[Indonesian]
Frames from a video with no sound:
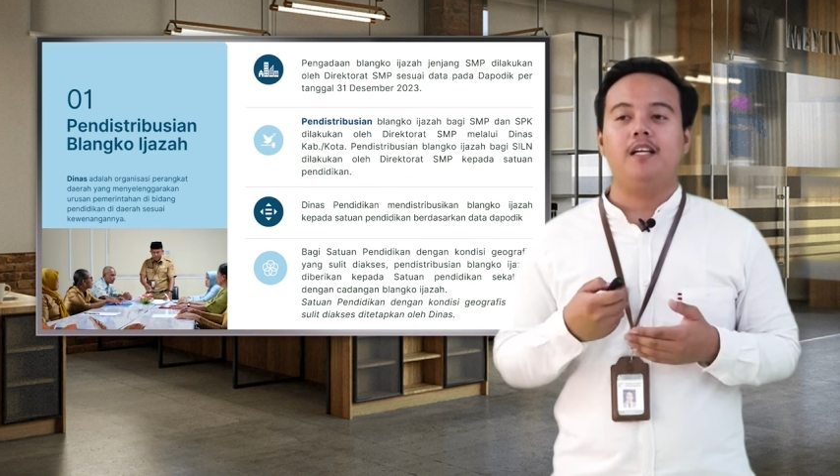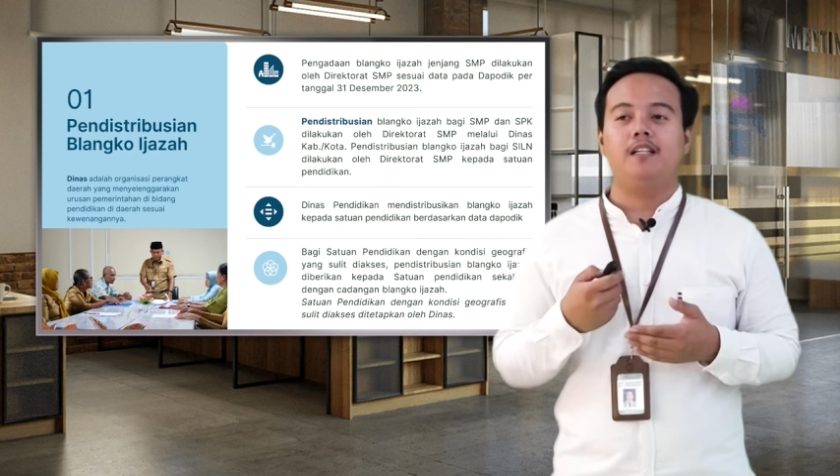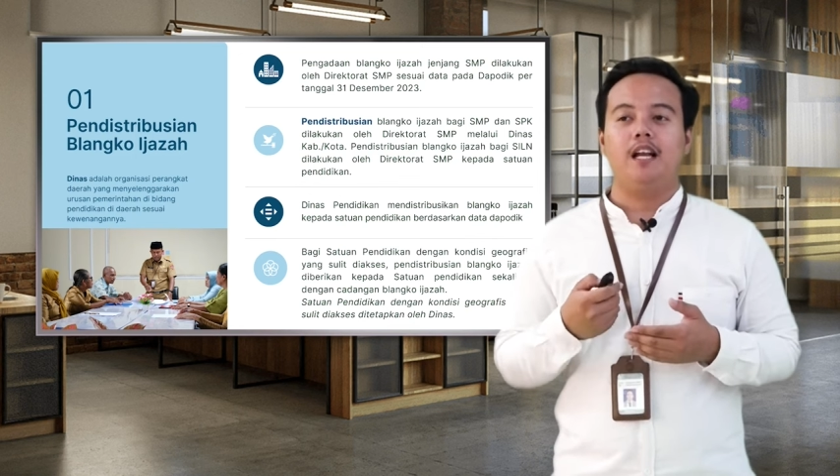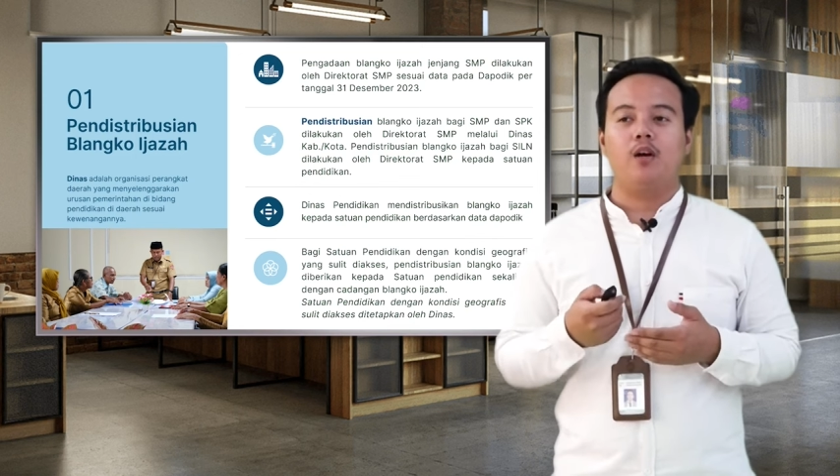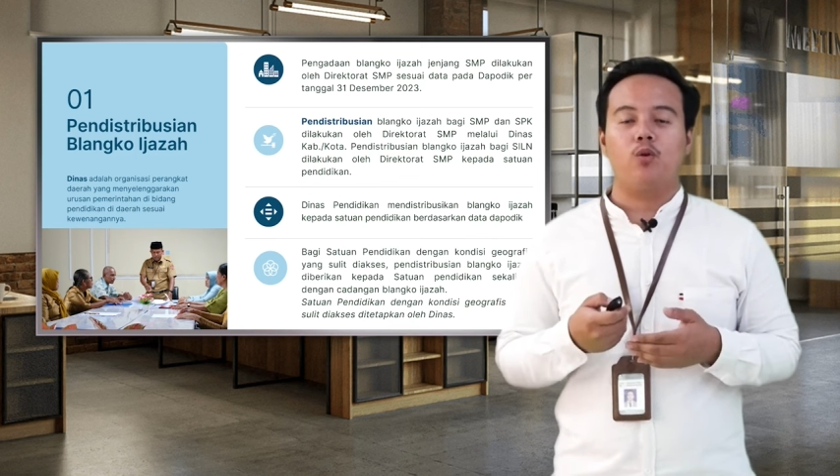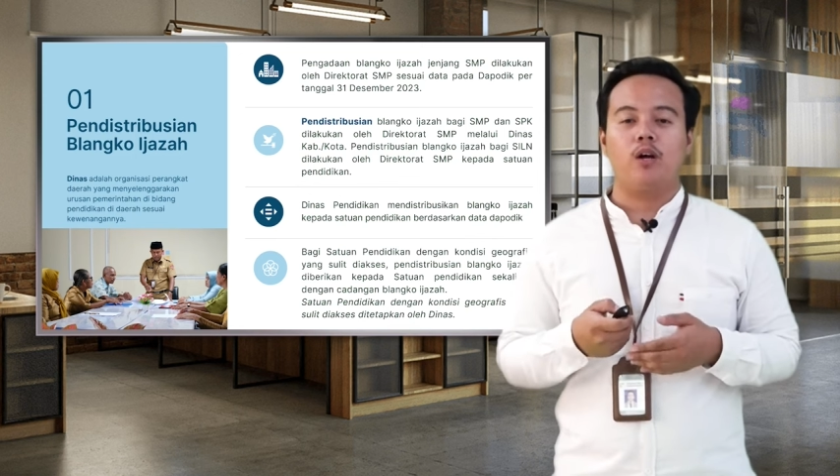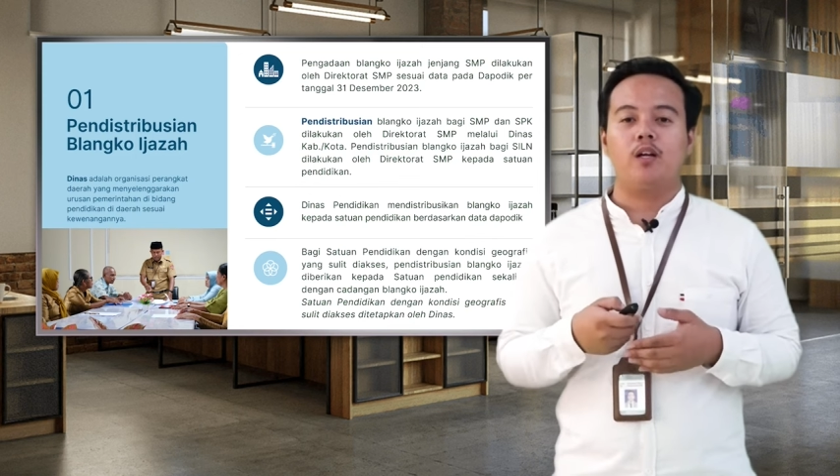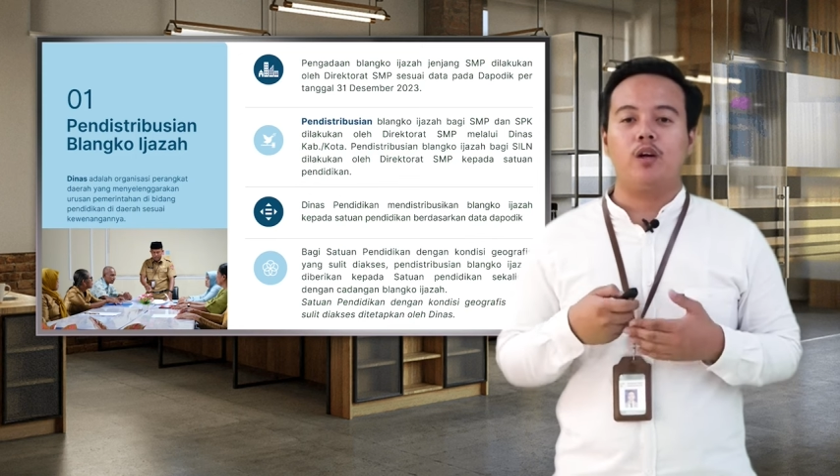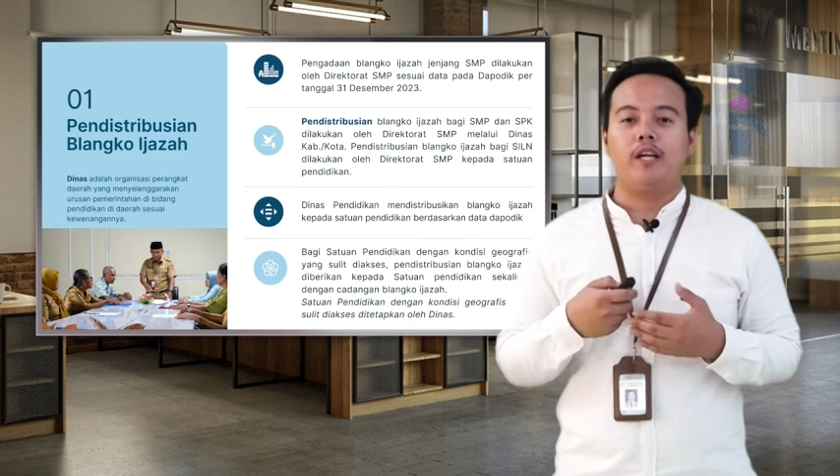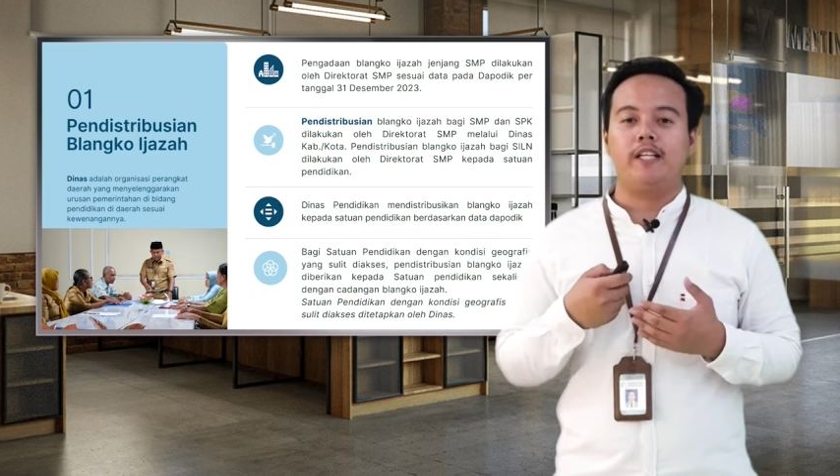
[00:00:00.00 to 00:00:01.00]

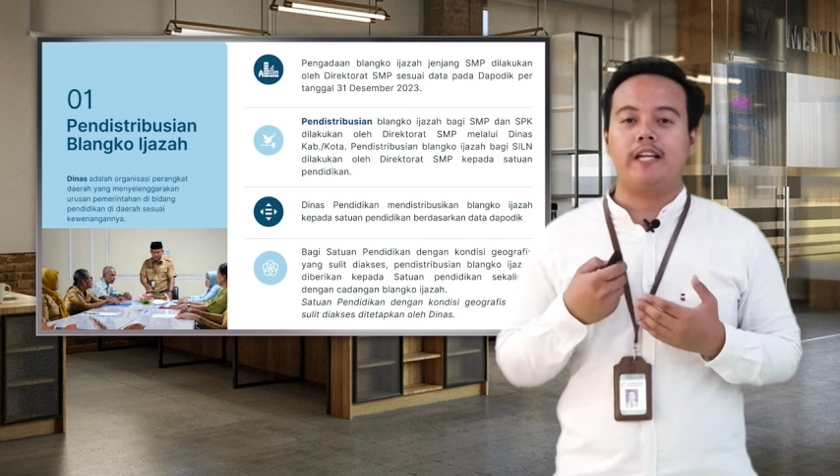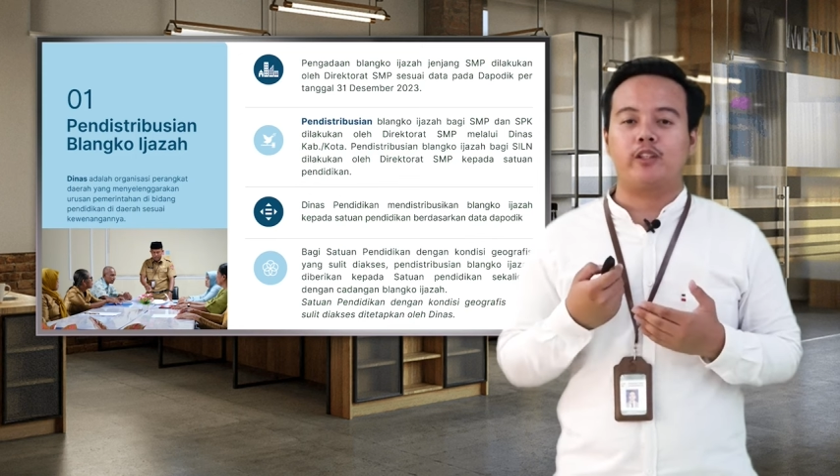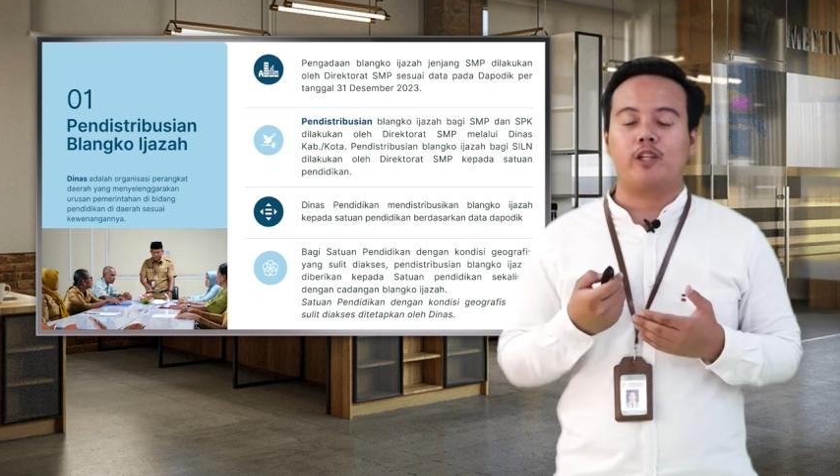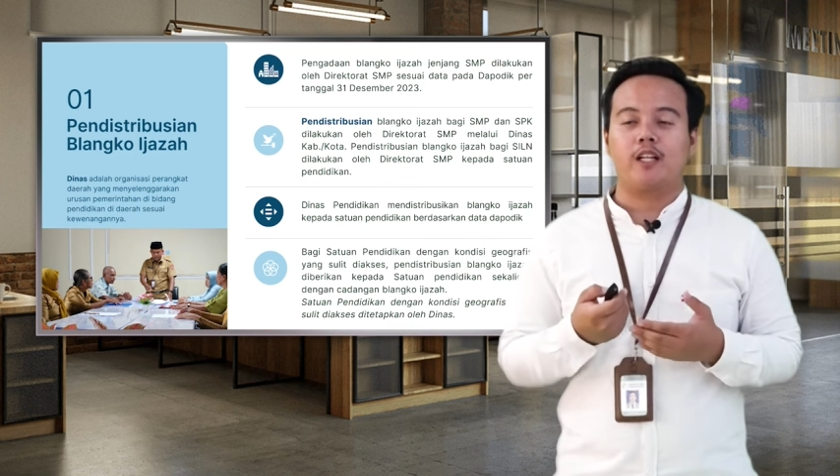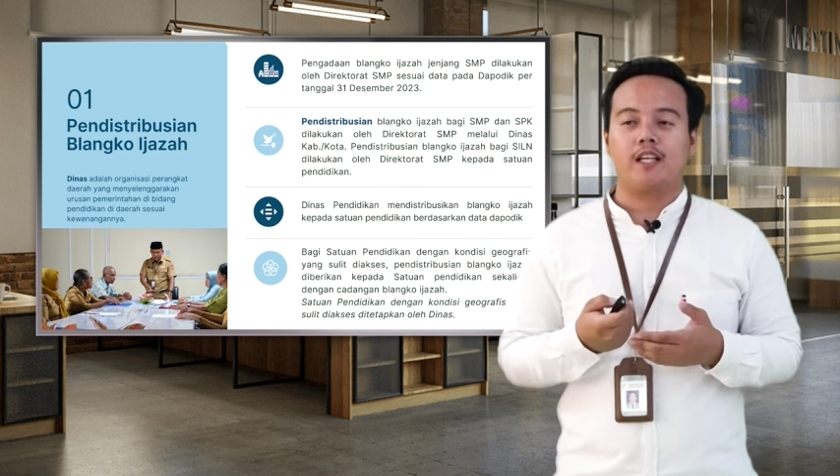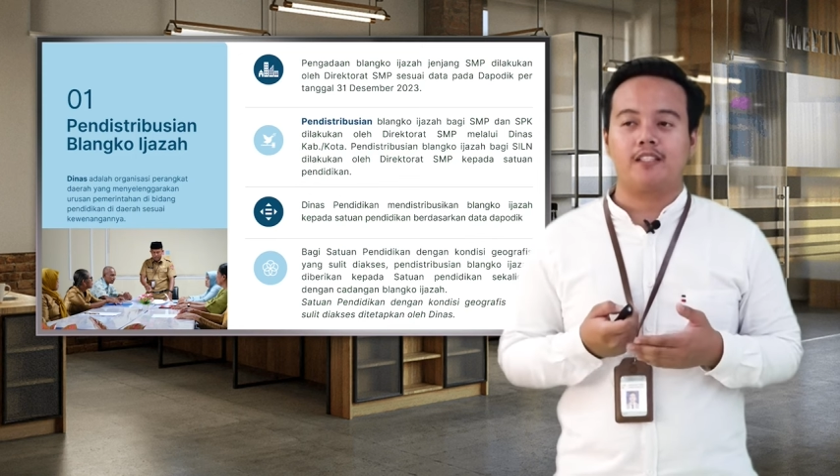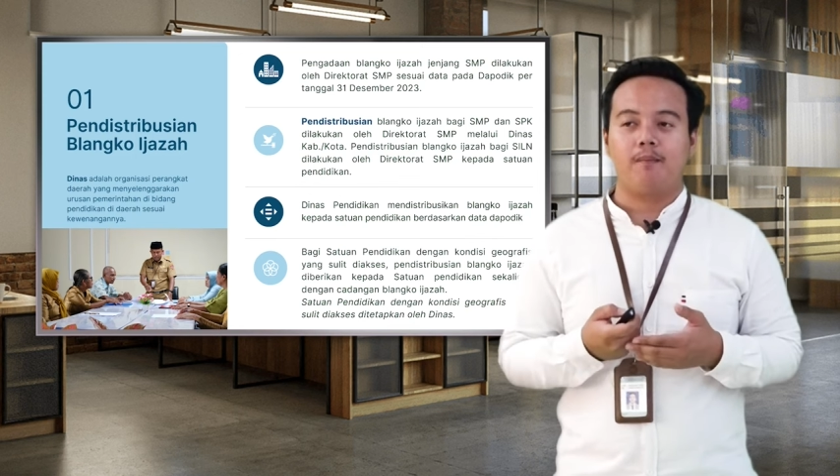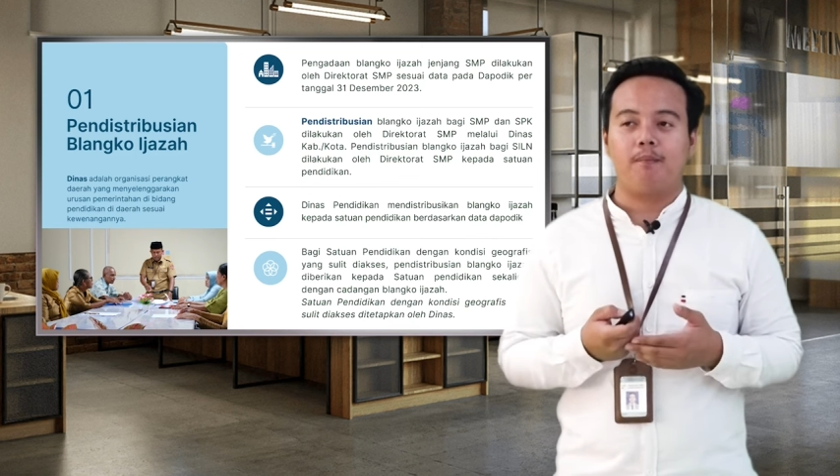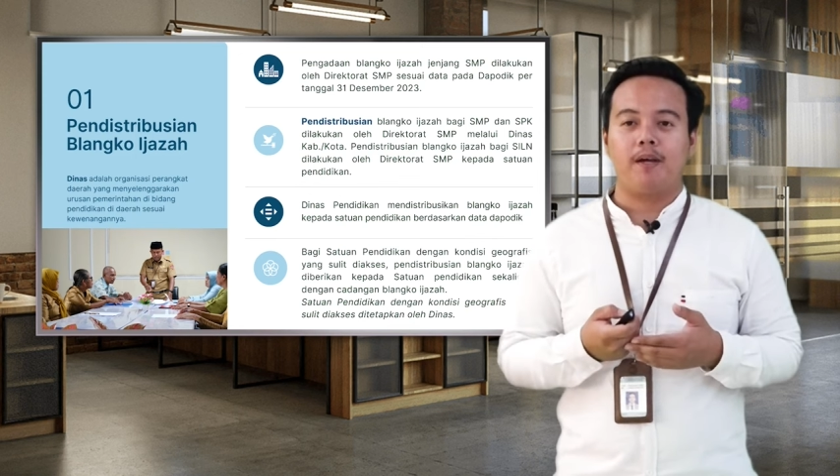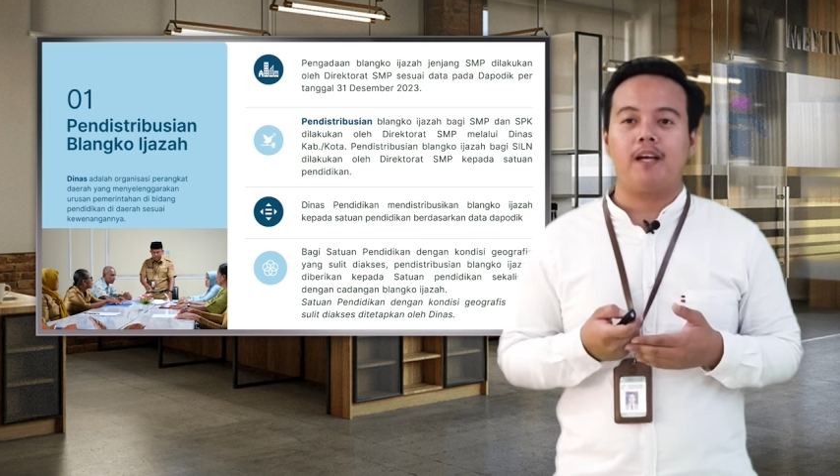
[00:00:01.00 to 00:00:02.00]
dilakukan oleh Direktorat
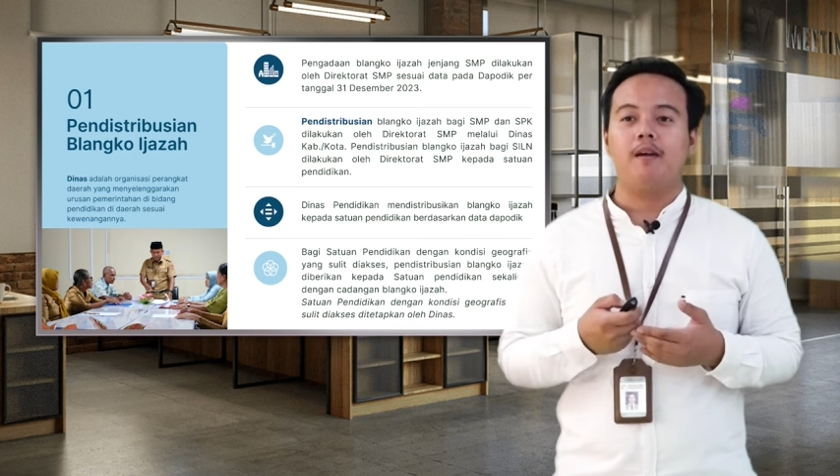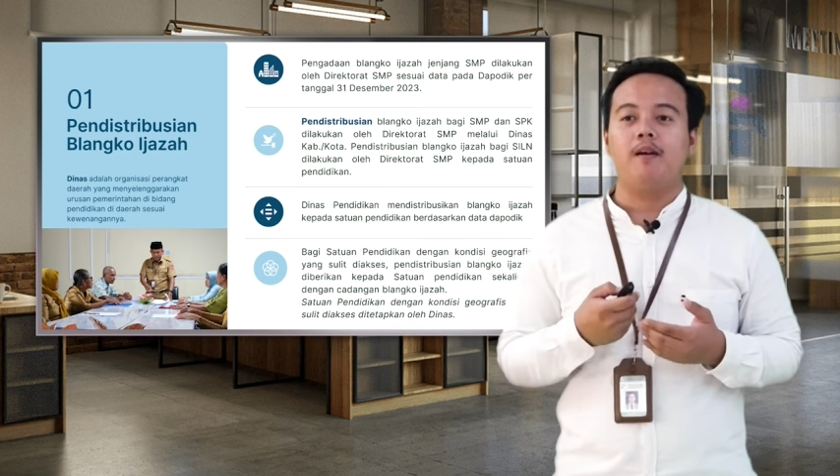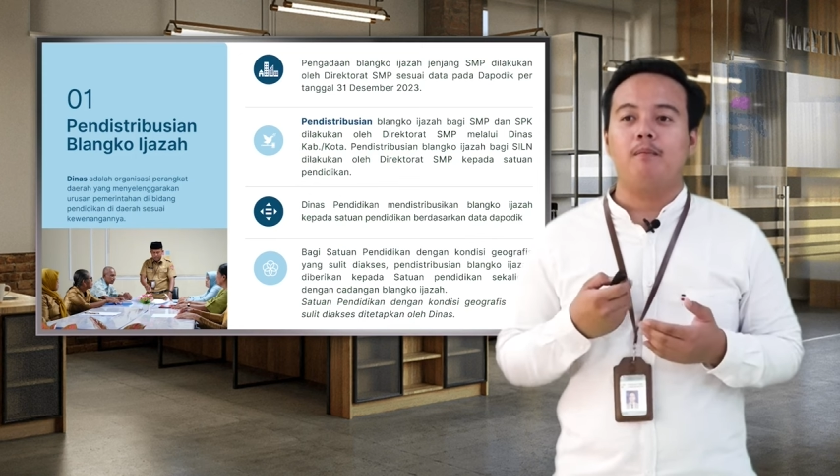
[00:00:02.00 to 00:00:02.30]
SMP